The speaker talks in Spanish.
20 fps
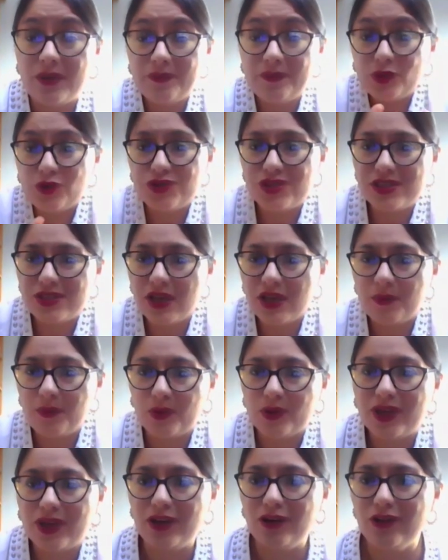Entonces,
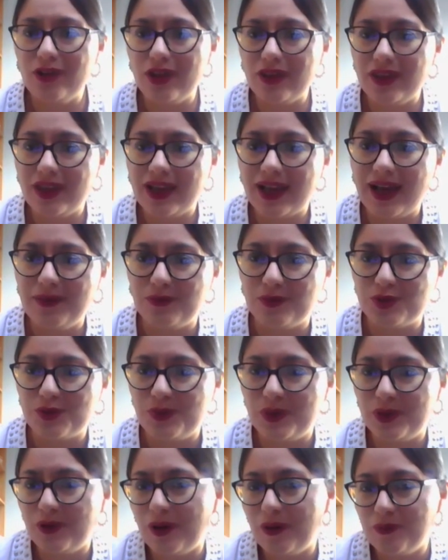¿por qué no dedicamos?
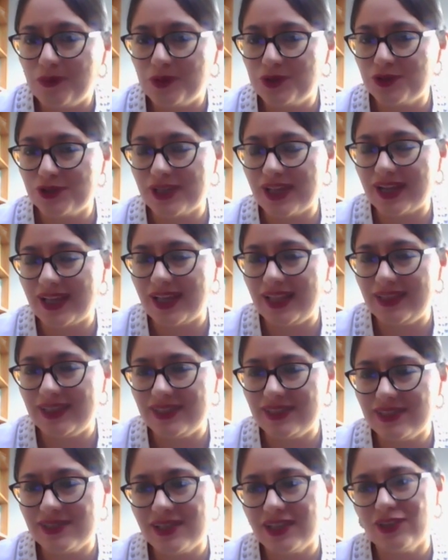Pero muchos
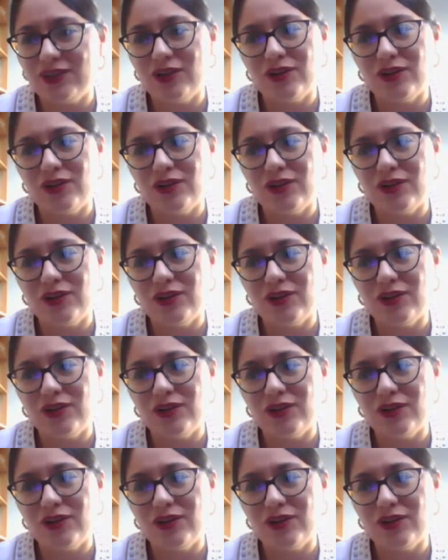alcaldes dicen,